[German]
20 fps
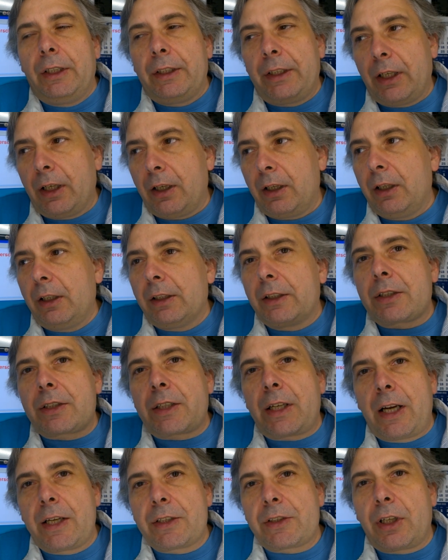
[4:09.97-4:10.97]
der das
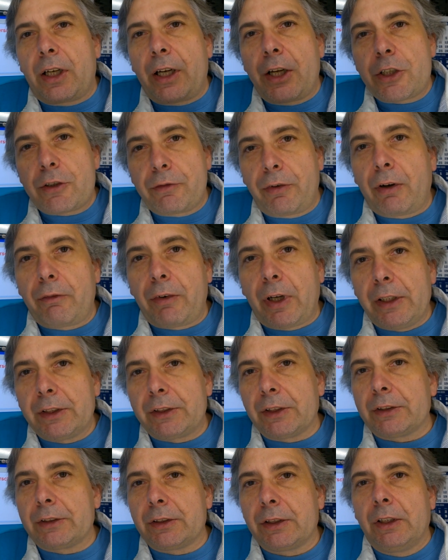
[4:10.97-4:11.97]
Kaiserreich
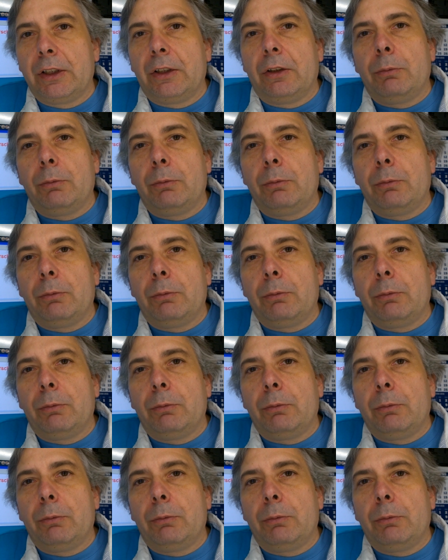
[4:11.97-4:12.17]
verwaltet.